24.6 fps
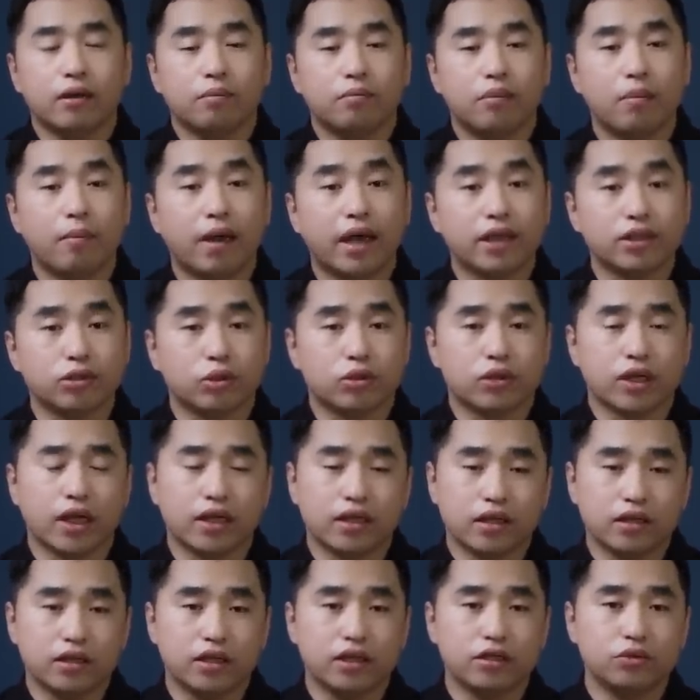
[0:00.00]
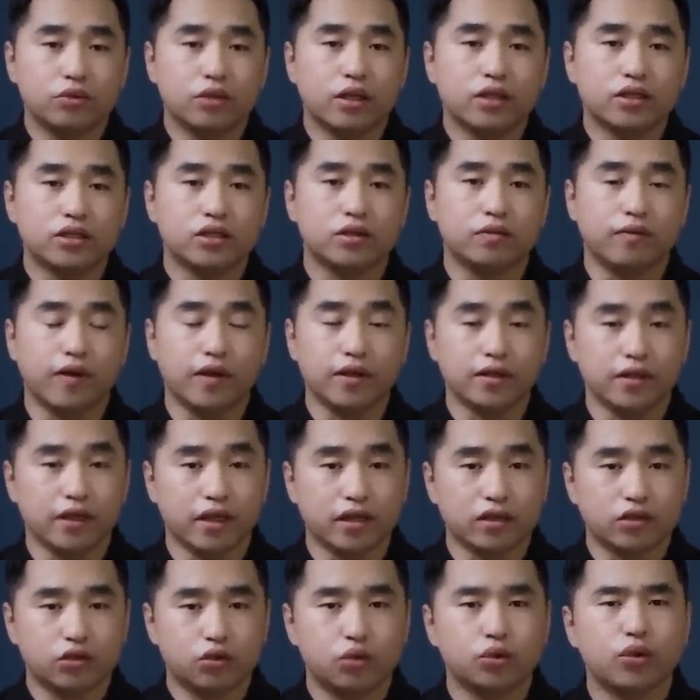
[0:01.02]
门把手上呢提取的指纹
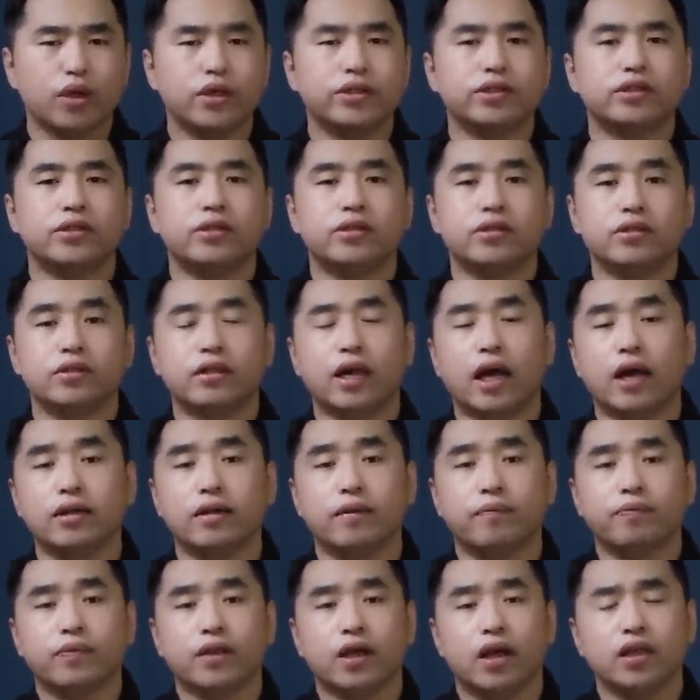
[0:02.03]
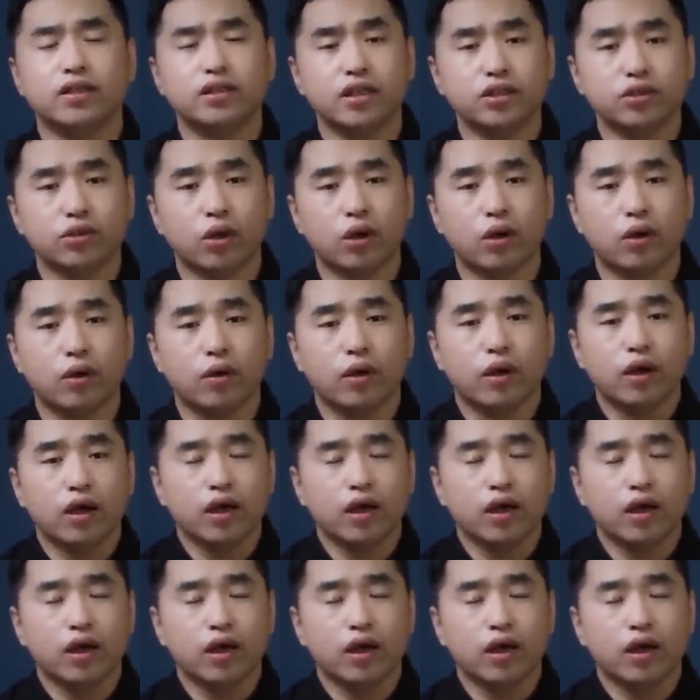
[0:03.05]
也确实是他的。而这时候，